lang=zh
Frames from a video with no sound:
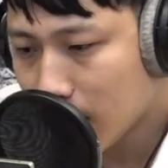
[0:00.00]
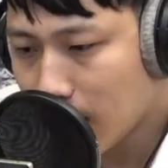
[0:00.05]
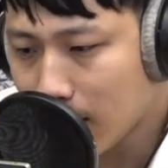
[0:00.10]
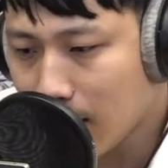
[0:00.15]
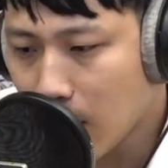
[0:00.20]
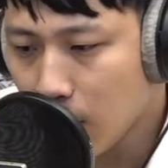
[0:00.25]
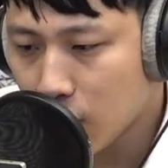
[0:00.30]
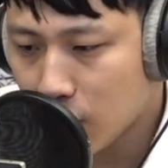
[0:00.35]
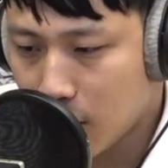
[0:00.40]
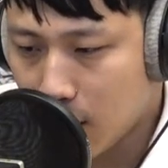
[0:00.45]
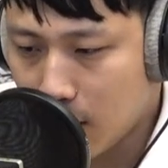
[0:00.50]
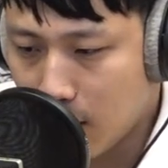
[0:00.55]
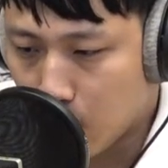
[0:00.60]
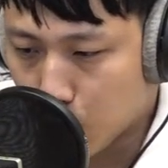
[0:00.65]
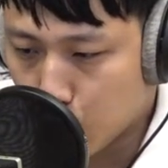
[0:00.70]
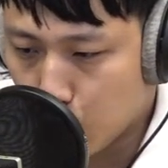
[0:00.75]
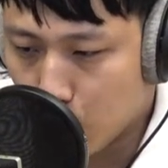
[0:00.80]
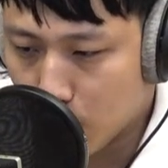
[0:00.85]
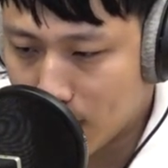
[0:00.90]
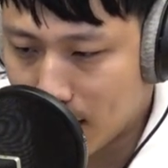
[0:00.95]
他当时呢，
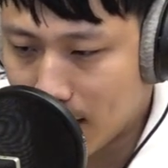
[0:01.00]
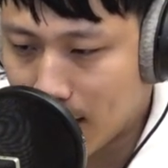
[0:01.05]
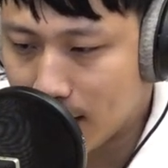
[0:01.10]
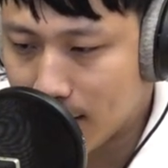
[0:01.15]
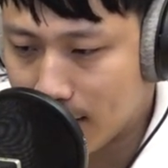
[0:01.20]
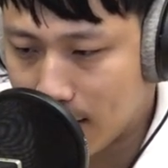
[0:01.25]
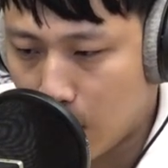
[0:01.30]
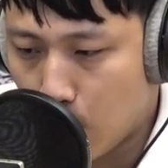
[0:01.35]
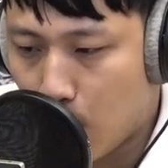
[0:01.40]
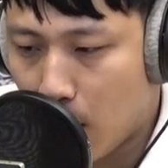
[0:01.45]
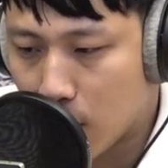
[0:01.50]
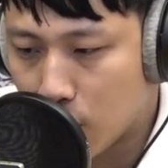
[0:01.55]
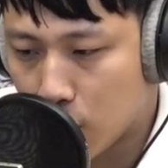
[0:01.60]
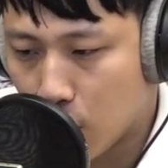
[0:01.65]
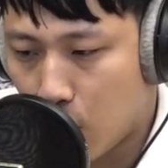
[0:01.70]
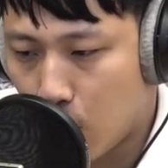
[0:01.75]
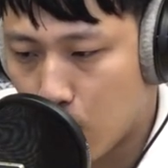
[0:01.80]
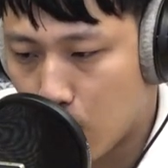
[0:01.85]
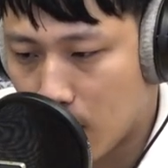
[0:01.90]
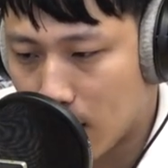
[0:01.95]
脑中有这样的计划
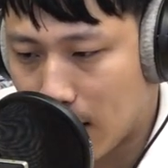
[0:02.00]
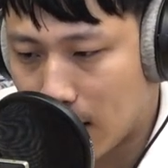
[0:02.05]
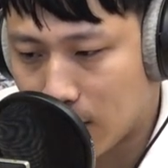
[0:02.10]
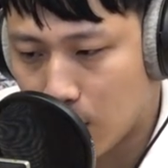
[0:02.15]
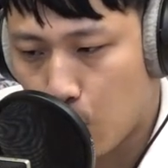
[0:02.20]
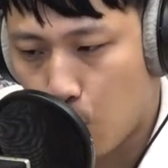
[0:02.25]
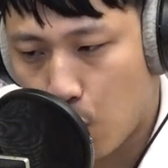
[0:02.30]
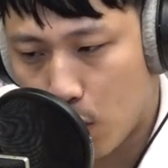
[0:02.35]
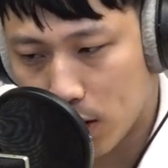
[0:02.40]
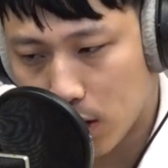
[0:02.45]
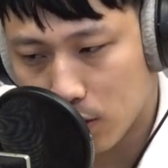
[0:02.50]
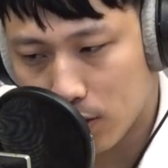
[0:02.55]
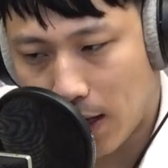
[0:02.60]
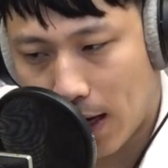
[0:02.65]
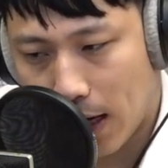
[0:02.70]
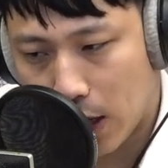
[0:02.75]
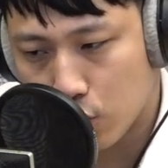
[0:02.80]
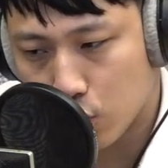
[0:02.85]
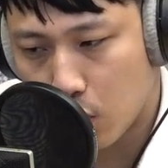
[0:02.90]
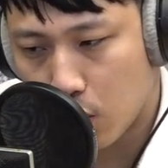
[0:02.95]
之后了，他先回到
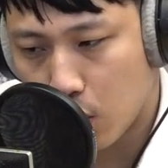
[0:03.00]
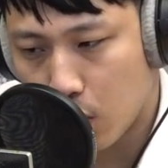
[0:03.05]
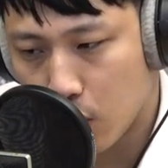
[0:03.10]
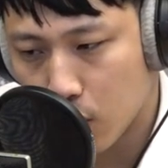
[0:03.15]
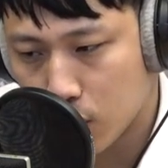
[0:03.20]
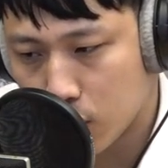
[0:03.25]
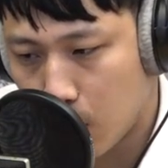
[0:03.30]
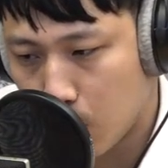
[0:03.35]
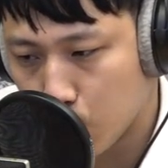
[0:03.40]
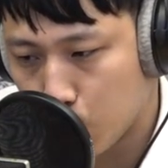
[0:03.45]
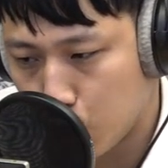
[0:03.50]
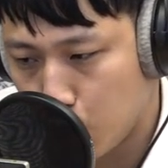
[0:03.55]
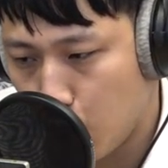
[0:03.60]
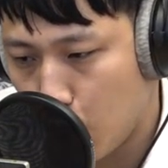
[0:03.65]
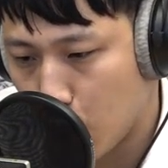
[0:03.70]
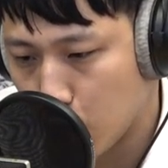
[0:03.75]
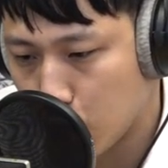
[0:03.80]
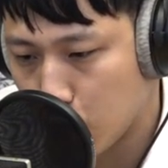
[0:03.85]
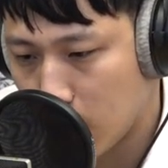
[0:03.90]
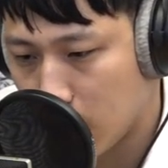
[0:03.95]
台中哦，找徐
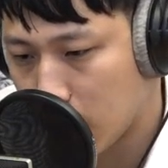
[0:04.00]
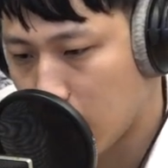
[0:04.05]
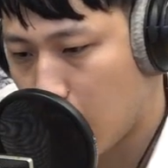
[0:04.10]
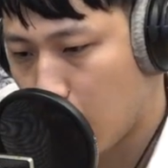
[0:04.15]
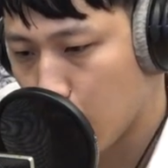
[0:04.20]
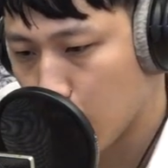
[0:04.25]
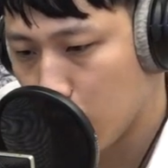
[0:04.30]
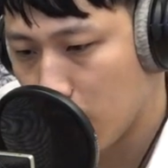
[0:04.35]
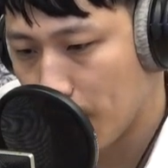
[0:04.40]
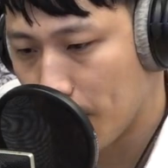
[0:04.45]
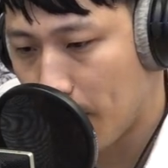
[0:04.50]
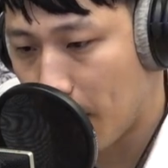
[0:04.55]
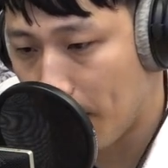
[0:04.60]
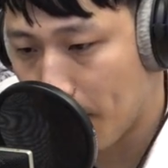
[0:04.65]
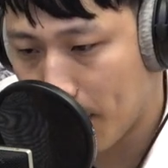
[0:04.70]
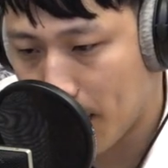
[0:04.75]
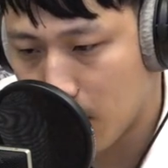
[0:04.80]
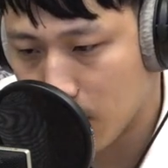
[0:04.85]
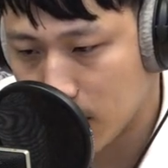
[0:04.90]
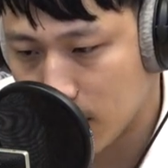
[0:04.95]
伟俊来讨论
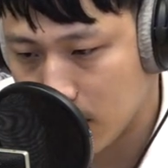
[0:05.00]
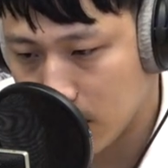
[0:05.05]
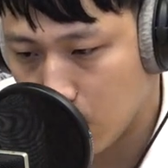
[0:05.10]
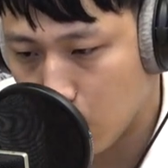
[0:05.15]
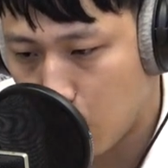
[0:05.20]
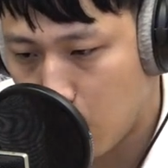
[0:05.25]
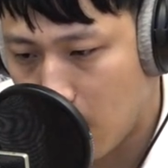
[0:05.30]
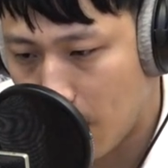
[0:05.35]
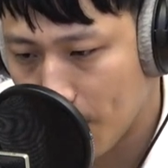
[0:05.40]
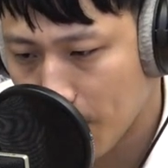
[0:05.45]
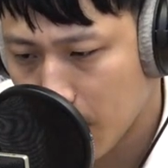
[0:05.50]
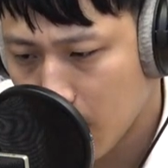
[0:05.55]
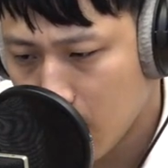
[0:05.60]
绑票计划。